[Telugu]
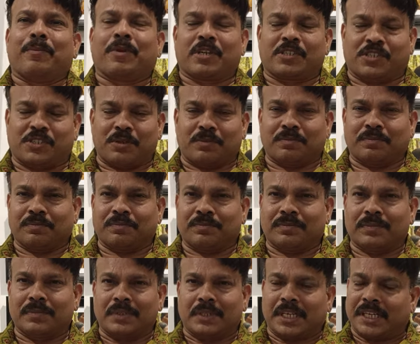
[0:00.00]
ప్రస్తుతం
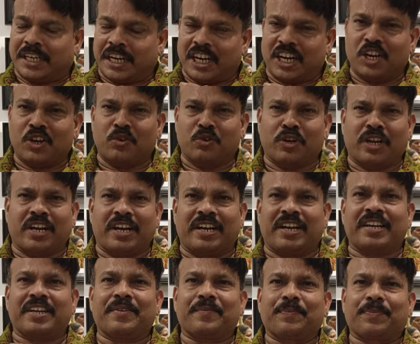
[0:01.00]
నేను ఢిల్లీలో
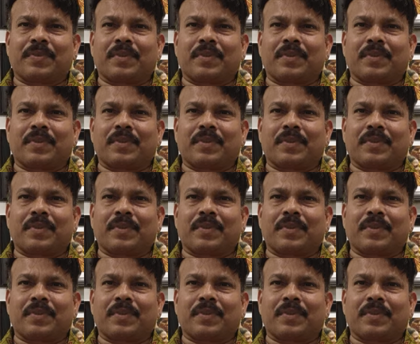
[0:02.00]
ఉన్నానండి